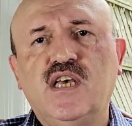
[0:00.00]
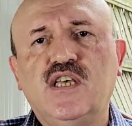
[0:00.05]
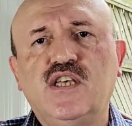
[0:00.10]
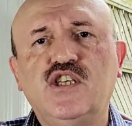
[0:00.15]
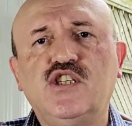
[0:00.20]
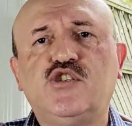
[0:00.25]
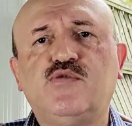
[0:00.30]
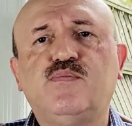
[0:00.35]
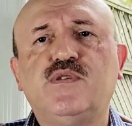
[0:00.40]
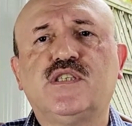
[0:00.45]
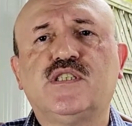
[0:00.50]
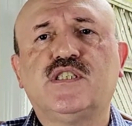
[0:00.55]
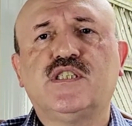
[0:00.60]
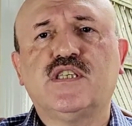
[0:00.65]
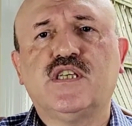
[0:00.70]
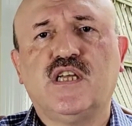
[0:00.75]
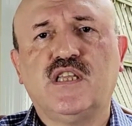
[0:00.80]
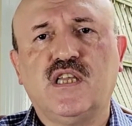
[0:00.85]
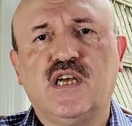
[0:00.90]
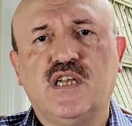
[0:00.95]
hiçbir
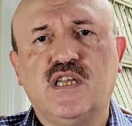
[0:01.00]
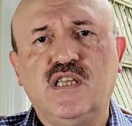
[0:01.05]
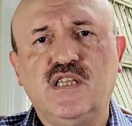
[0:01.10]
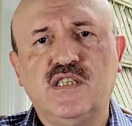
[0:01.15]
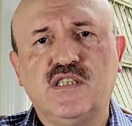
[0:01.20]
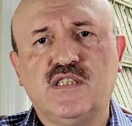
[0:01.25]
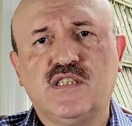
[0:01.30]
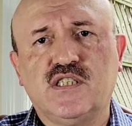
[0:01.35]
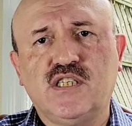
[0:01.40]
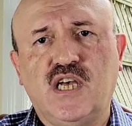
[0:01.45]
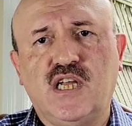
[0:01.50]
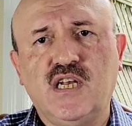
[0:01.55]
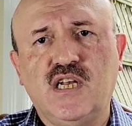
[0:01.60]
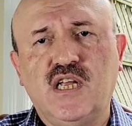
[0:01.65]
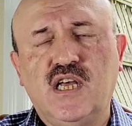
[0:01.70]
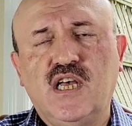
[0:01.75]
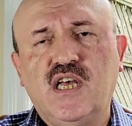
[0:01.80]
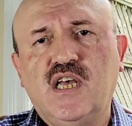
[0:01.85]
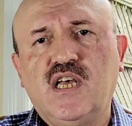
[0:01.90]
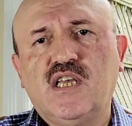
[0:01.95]
sıradan insan
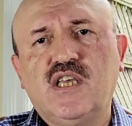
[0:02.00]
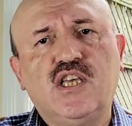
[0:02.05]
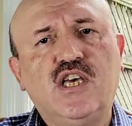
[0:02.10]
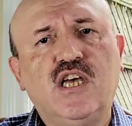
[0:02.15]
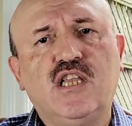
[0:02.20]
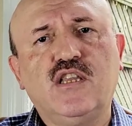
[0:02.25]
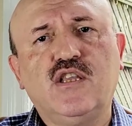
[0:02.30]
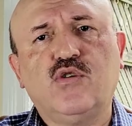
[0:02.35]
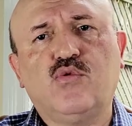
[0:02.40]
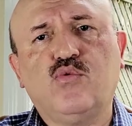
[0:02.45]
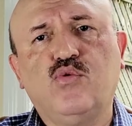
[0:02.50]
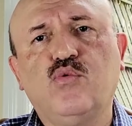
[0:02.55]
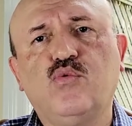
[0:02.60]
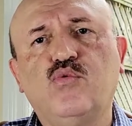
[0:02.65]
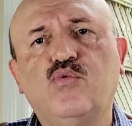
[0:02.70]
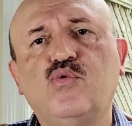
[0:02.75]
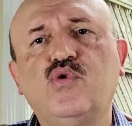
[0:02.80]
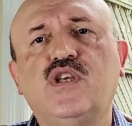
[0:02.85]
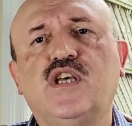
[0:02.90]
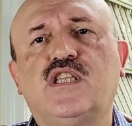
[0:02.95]
kendi
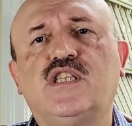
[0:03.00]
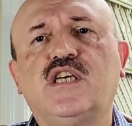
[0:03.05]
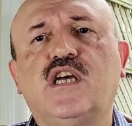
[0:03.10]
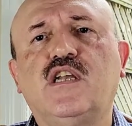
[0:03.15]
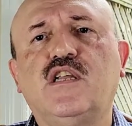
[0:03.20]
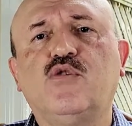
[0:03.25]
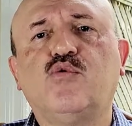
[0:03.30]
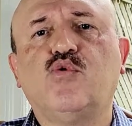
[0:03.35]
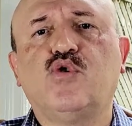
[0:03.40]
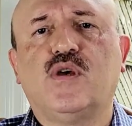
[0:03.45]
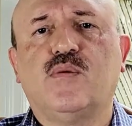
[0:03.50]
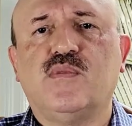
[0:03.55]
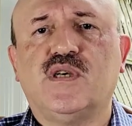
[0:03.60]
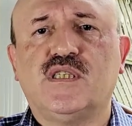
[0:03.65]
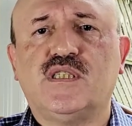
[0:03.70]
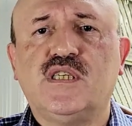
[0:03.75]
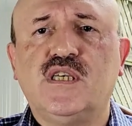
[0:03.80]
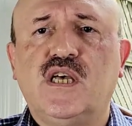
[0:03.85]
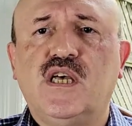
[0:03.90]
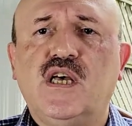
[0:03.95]
kulluğunu yeterli
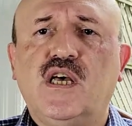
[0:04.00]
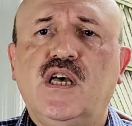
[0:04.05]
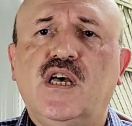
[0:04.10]
göremez.